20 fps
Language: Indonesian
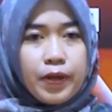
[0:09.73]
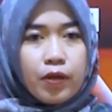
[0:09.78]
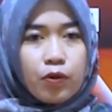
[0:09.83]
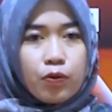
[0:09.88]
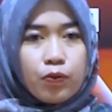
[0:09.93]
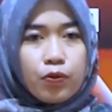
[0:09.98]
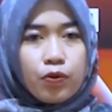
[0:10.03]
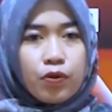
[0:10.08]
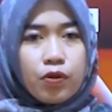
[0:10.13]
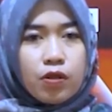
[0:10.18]

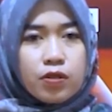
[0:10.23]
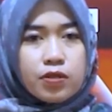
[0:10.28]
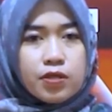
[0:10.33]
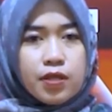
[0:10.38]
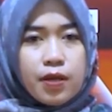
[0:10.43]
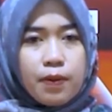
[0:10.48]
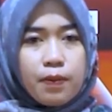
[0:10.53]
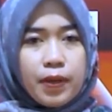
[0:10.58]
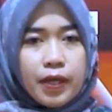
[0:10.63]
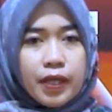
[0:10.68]
Perum Bulog
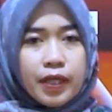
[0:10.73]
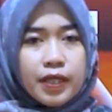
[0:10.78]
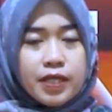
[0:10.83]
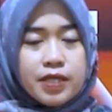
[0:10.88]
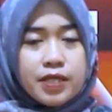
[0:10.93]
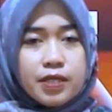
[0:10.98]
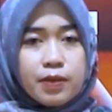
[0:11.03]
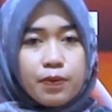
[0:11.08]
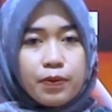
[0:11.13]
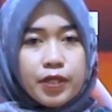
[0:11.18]
Cabang
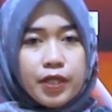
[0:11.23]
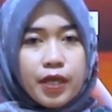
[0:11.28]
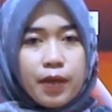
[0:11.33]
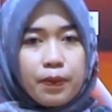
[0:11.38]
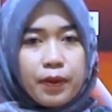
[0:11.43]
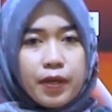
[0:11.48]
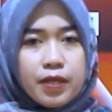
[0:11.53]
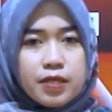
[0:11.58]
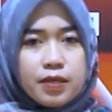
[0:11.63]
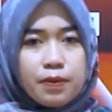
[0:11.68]
Kerinci
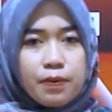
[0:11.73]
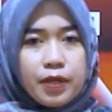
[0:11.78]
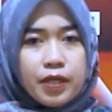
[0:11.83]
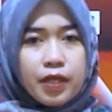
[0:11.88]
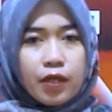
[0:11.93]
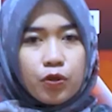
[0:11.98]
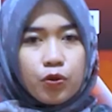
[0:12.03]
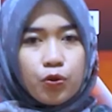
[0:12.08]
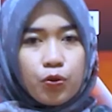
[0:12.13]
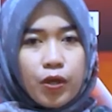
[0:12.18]
menyiapkan
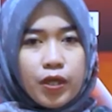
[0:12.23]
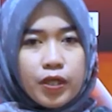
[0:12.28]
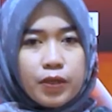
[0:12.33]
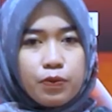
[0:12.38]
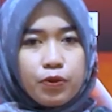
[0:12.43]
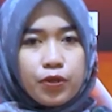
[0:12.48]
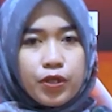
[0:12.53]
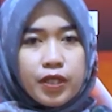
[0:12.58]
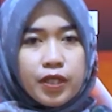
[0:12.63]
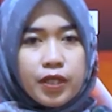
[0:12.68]
sebanyak
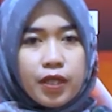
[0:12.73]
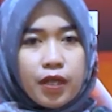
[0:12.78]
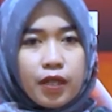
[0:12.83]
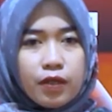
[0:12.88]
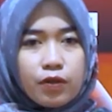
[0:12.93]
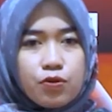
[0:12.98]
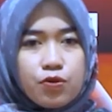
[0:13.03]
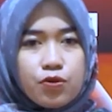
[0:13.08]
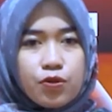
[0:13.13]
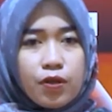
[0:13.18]

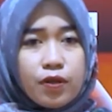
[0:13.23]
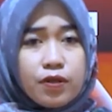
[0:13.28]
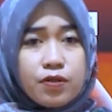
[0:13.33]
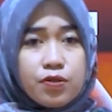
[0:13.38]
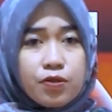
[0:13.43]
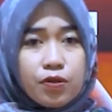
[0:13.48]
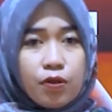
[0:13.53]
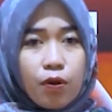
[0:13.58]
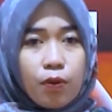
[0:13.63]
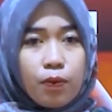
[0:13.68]
2.300
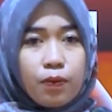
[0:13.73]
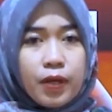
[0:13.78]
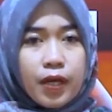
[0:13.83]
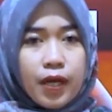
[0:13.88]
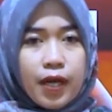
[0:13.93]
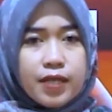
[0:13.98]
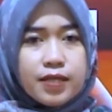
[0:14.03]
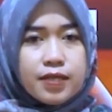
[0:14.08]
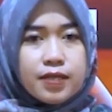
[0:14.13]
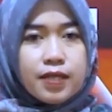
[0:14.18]
ton stok
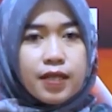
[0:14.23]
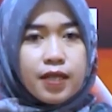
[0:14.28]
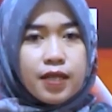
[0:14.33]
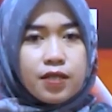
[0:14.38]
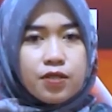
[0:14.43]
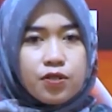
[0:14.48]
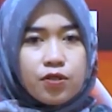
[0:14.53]
beras.